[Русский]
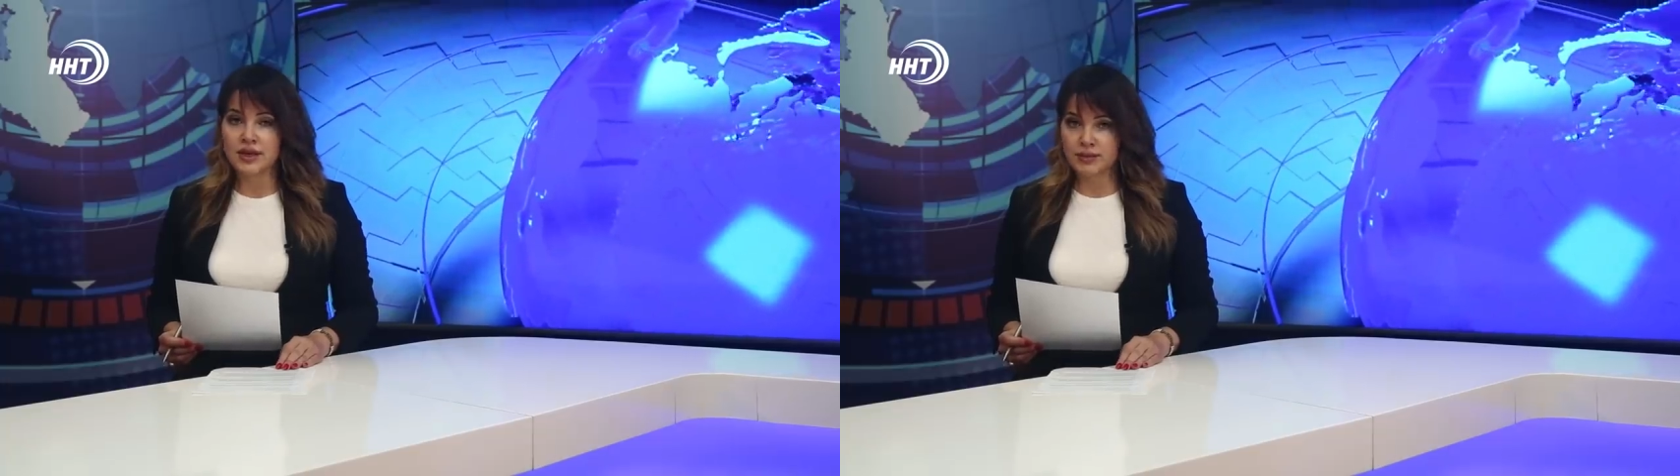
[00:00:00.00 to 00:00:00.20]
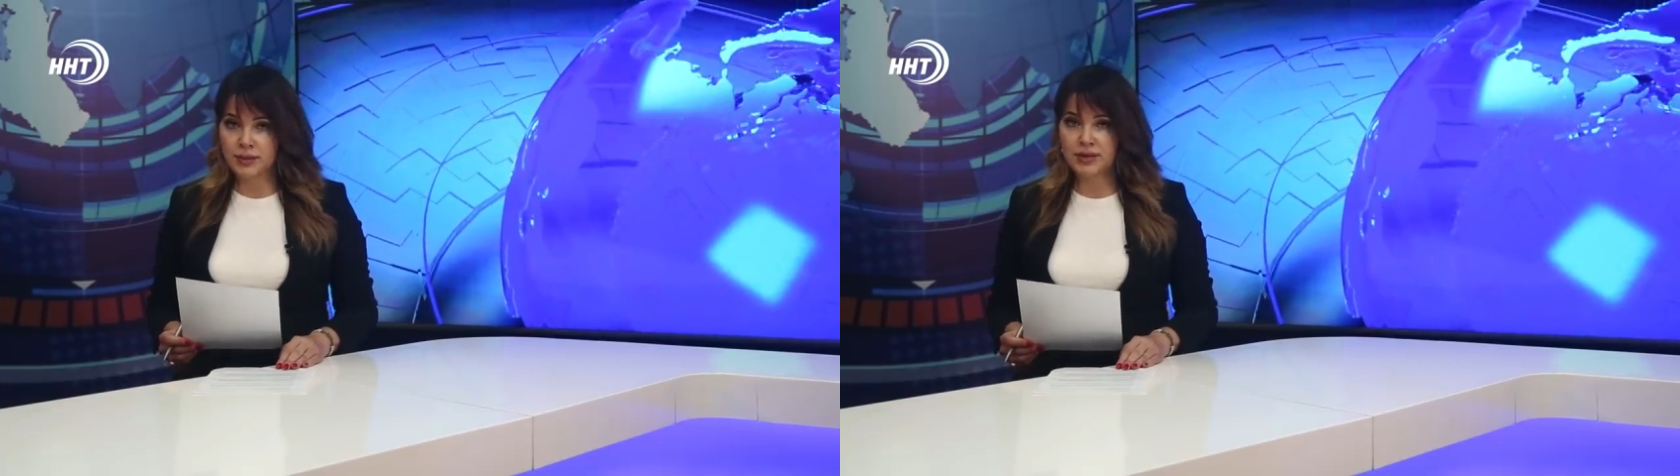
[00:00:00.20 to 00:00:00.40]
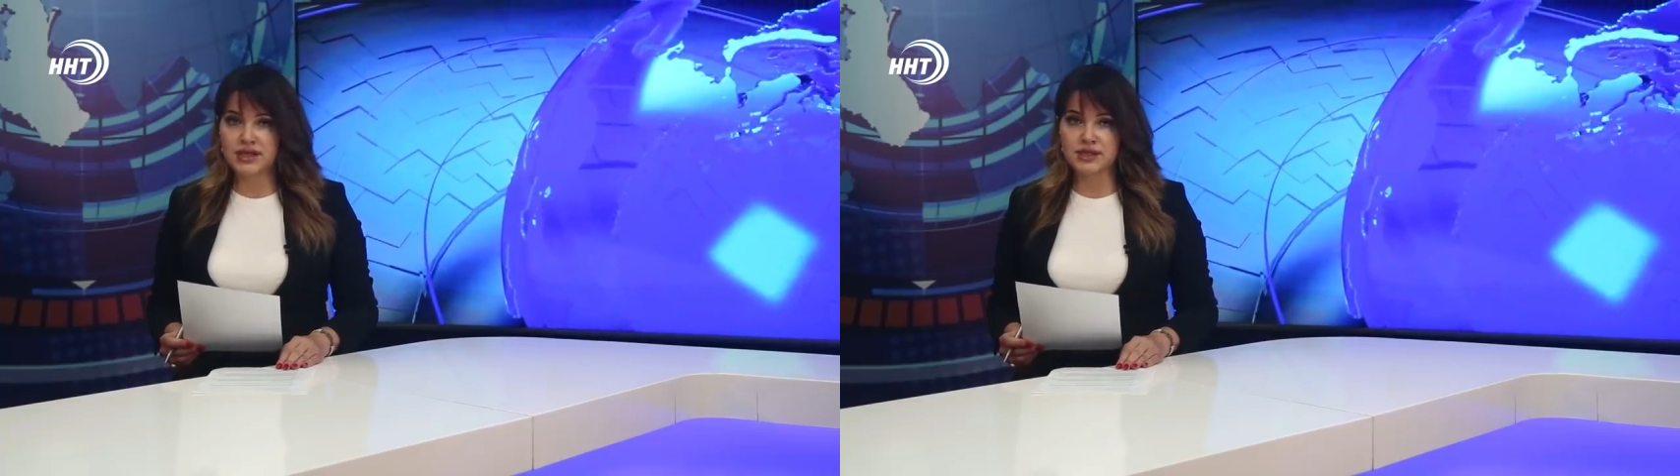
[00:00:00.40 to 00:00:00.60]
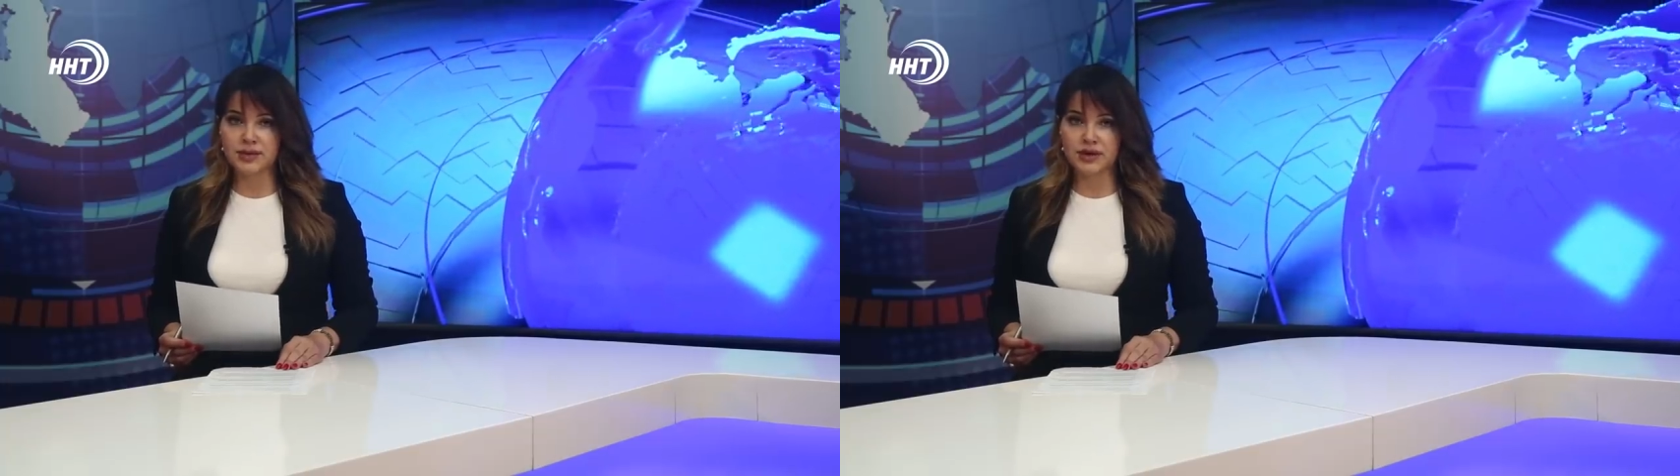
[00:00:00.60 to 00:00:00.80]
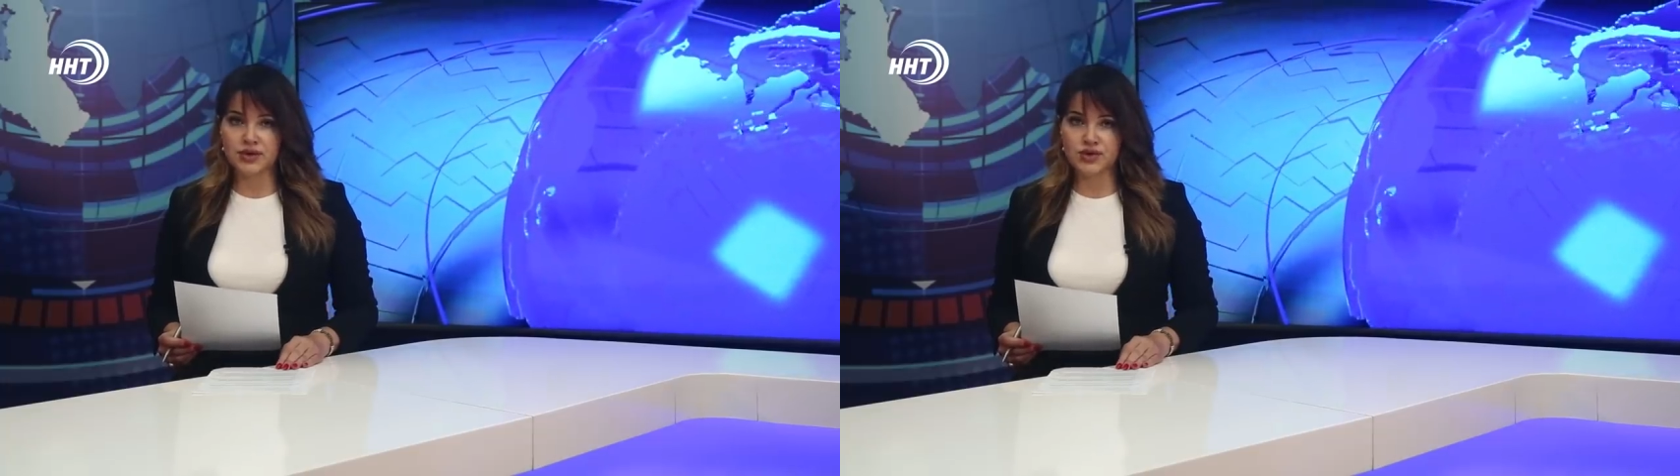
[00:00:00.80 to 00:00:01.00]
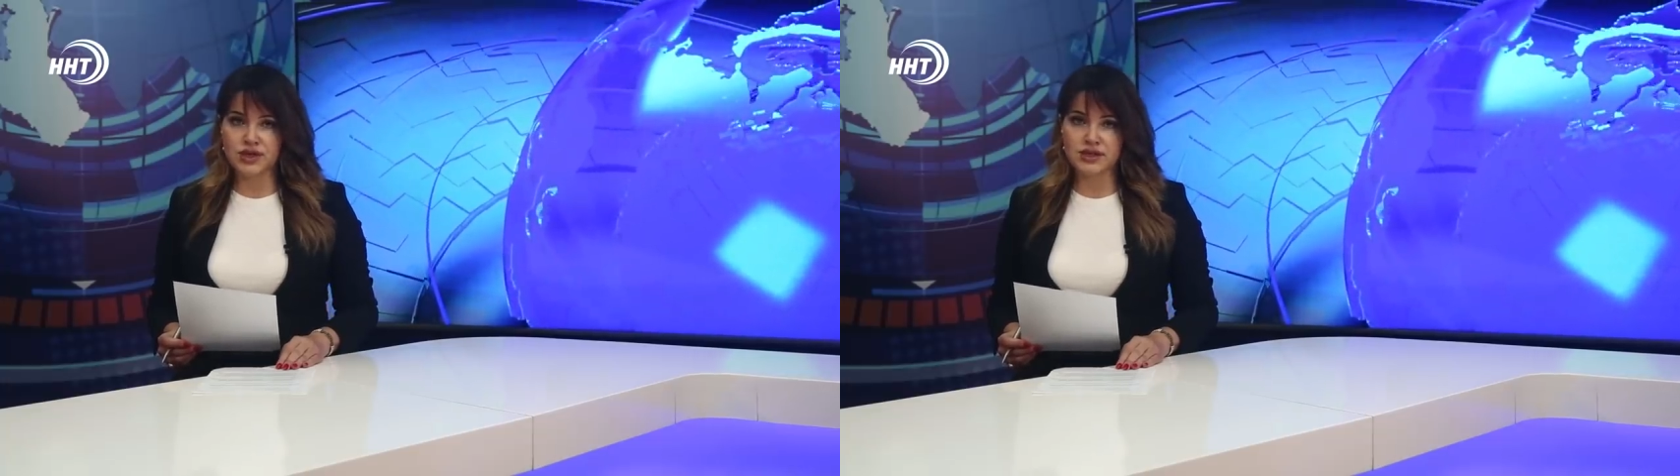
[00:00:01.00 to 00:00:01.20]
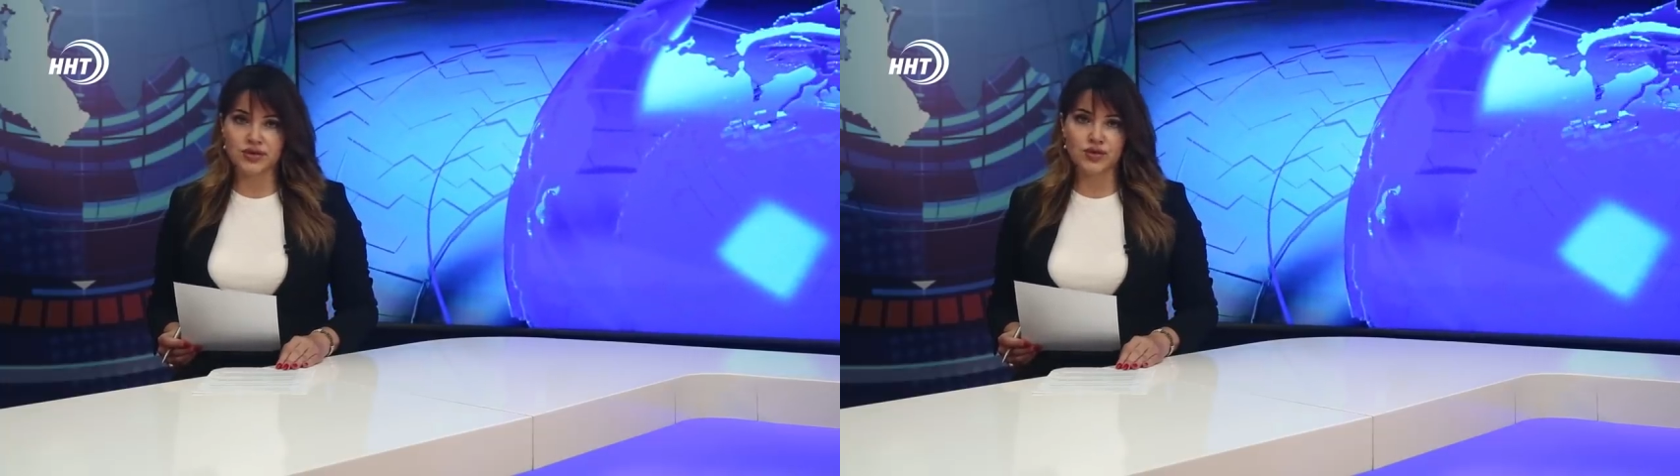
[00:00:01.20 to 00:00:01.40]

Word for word: В мероприятии приняли участие